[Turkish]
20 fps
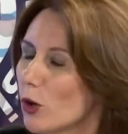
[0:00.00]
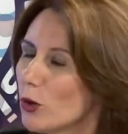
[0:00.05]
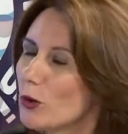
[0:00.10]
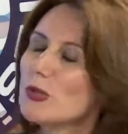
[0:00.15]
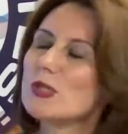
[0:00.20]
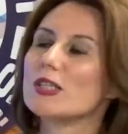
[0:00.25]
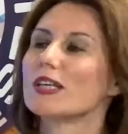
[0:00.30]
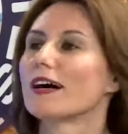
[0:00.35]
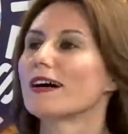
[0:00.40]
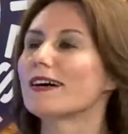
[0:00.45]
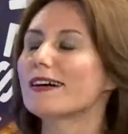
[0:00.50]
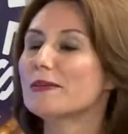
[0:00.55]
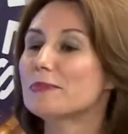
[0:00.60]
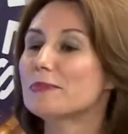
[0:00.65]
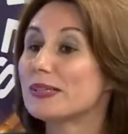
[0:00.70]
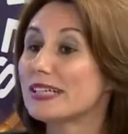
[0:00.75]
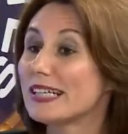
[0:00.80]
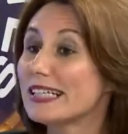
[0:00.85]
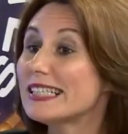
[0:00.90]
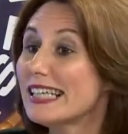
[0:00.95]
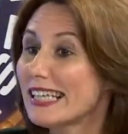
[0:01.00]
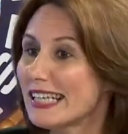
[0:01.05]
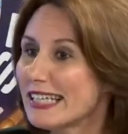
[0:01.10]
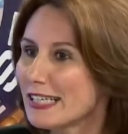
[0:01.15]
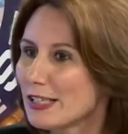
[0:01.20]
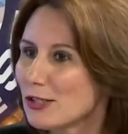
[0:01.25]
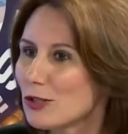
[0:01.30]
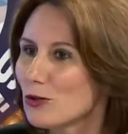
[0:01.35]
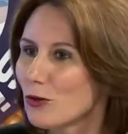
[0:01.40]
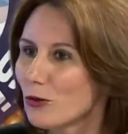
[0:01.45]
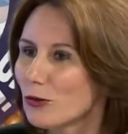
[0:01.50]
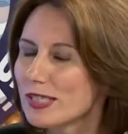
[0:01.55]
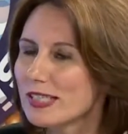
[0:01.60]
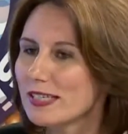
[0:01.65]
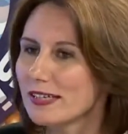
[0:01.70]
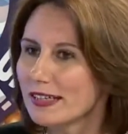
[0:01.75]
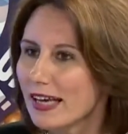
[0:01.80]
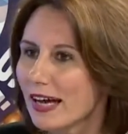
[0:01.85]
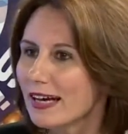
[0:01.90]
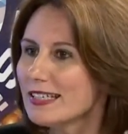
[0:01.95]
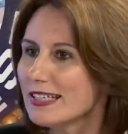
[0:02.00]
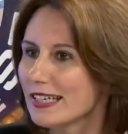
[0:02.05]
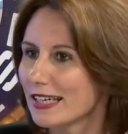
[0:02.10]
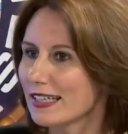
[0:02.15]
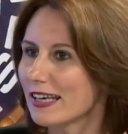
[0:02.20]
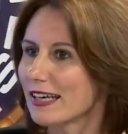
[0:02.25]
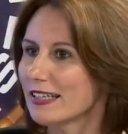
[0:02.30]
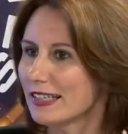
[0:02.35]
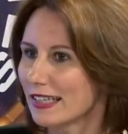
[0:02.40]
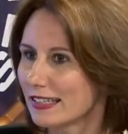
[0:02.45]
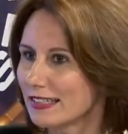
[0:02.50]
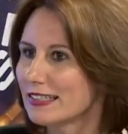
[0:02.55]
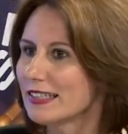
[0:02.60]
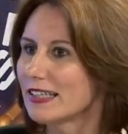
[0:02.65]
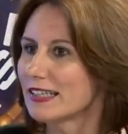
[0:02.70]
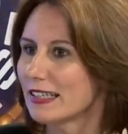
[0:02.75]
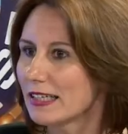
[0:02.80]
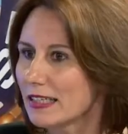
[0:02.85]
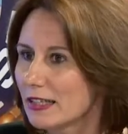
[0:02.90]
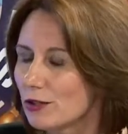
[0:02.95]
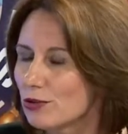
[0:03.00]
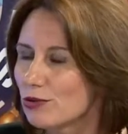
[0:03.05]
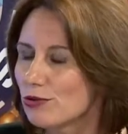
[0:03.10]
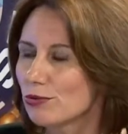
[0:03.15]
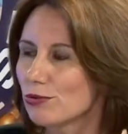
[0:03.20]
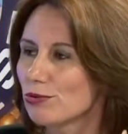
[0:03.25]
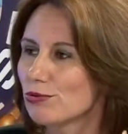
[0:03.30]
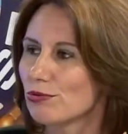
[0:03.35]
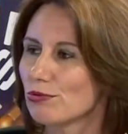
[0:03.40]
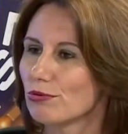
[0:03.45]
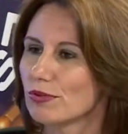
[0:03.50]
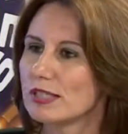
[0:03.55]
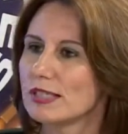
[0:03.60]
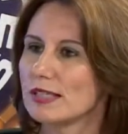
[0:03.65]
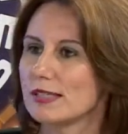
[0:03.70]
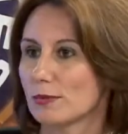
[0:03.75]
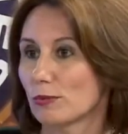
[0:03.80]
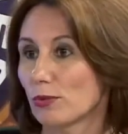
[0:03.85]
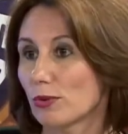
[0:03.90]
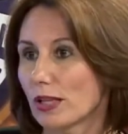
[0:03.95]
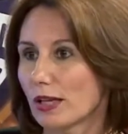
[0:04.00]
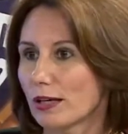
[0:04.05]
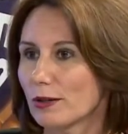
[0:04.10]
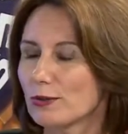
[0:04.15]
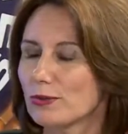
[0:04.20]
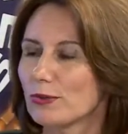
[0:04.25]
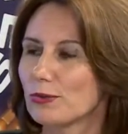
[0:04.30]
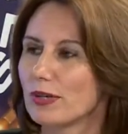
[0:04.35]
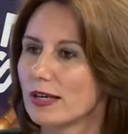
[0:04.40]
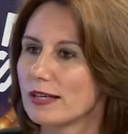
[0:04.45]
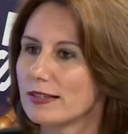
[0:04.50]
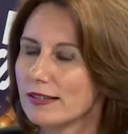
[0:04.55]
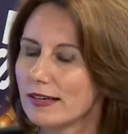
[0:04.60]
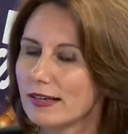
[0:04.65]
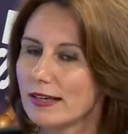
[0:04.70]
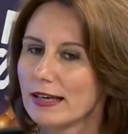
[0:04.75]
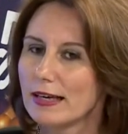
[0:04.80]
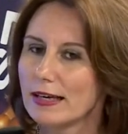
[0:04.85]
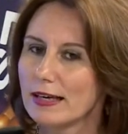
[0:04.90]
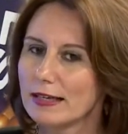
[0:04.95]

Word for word: yoksa pratiğiniz yoksa gerçekten tedirginlik yaşıyorsunuz. Kesinlikle. Siz mutlak surette.